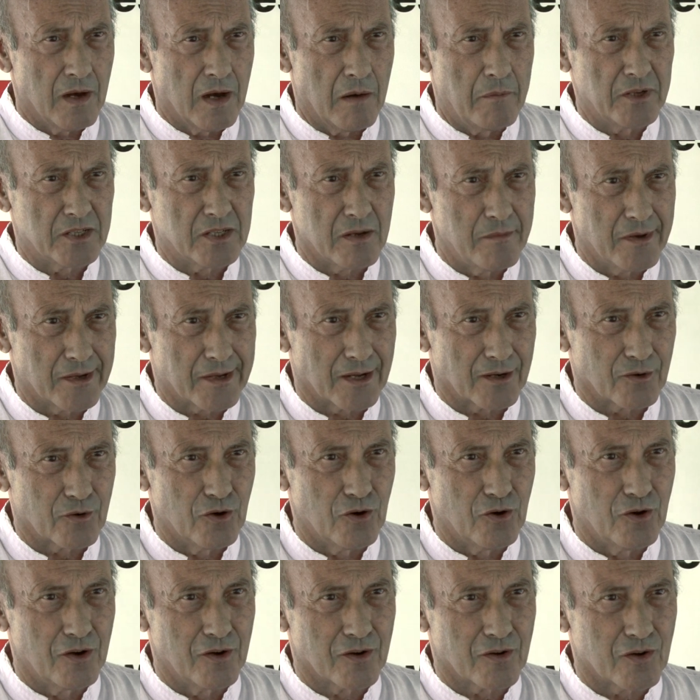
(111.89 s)
a mí se me
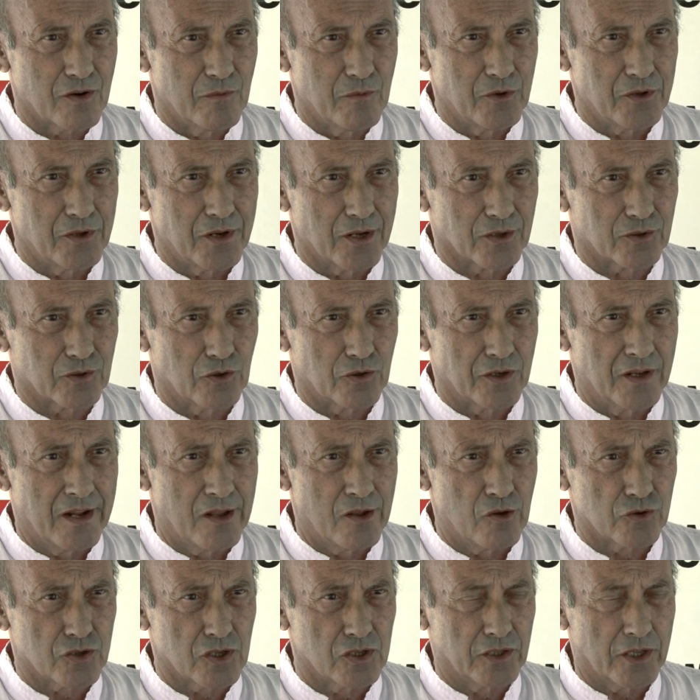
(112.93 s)
encargó como director en el
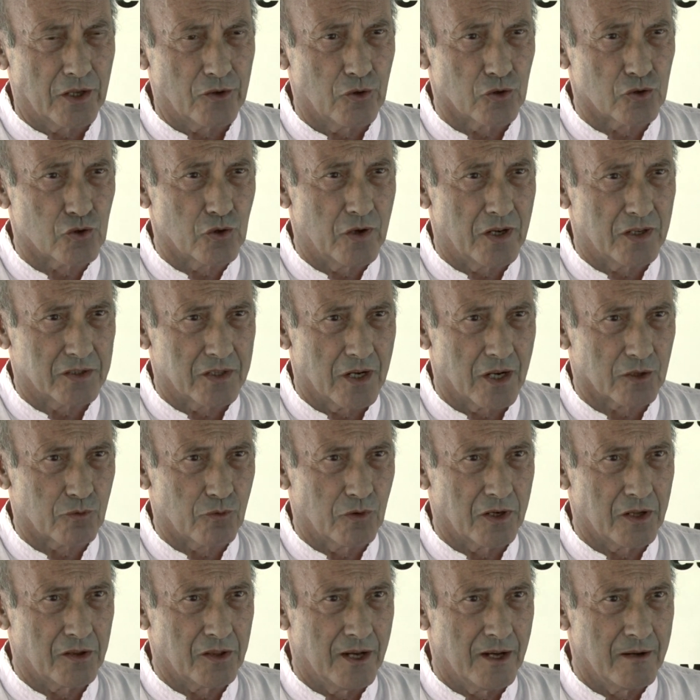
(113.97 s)
año 88 hasta la
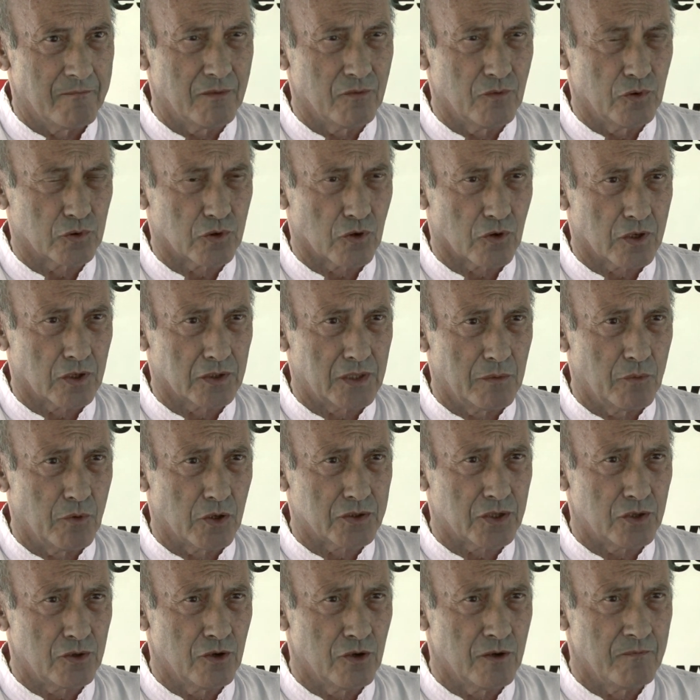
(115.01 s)
actualidad, nuestro objetivo ha
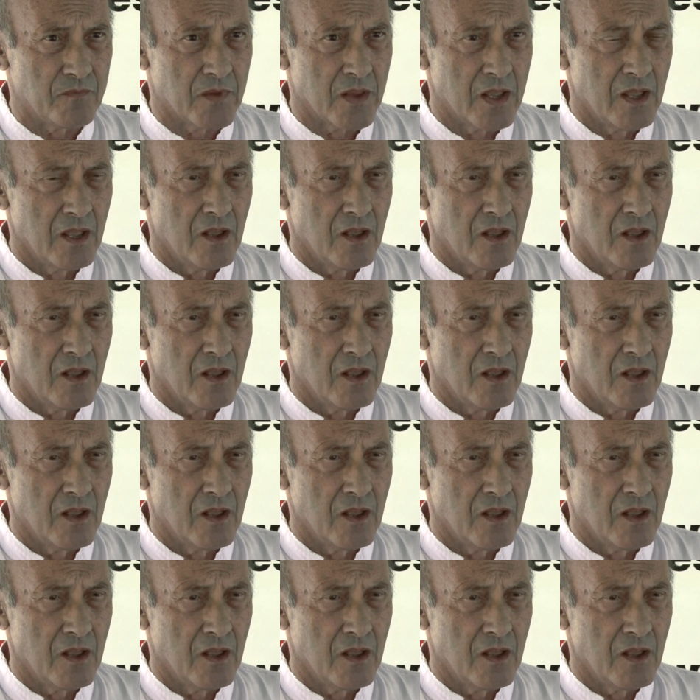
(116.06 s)
sido